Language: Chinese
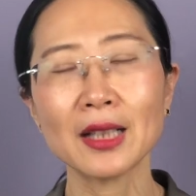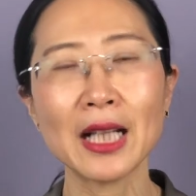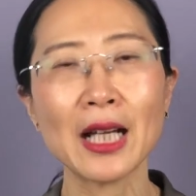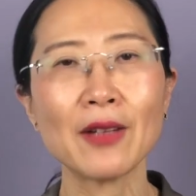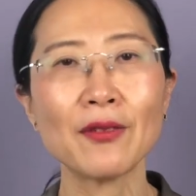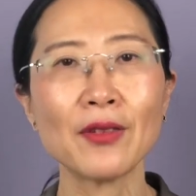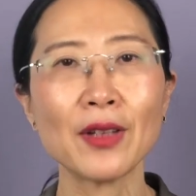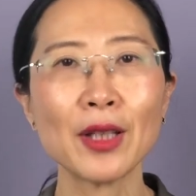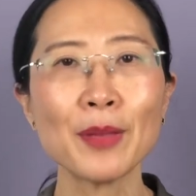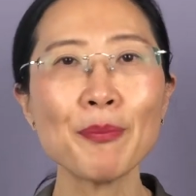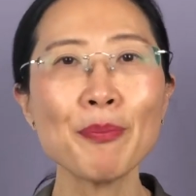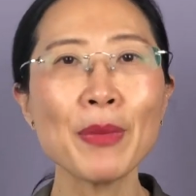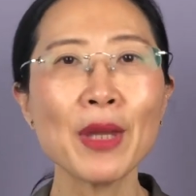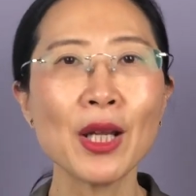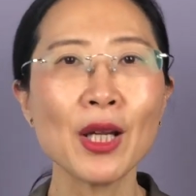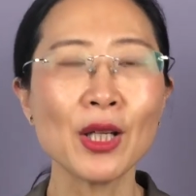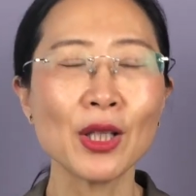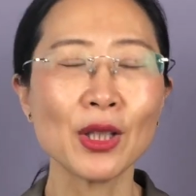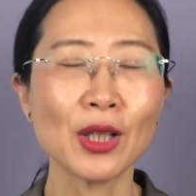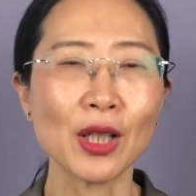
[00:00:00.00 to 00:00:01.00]
咖啡，
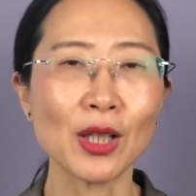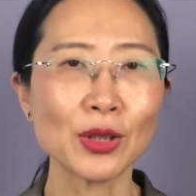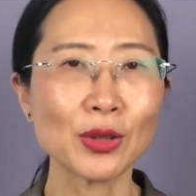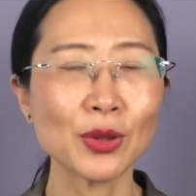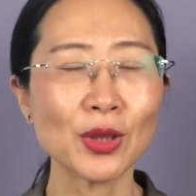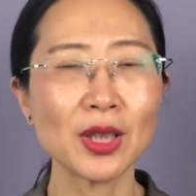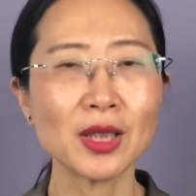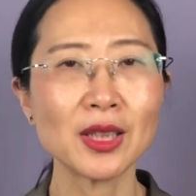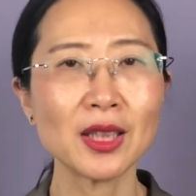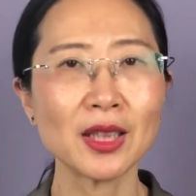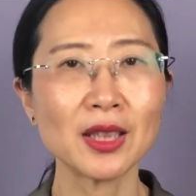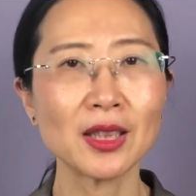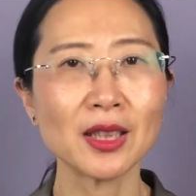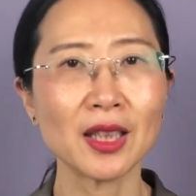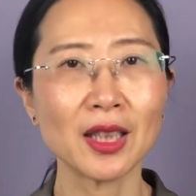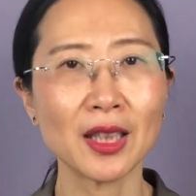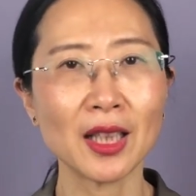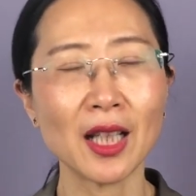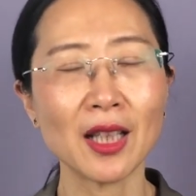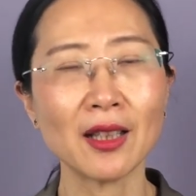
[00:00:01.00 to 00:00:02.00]
呃，所以这一
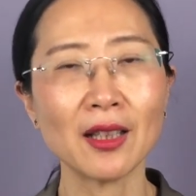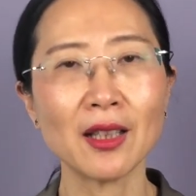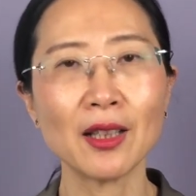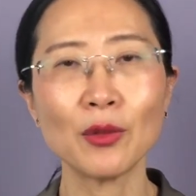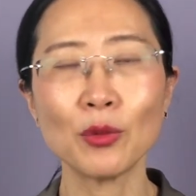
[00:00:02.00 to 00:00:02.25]
点呢，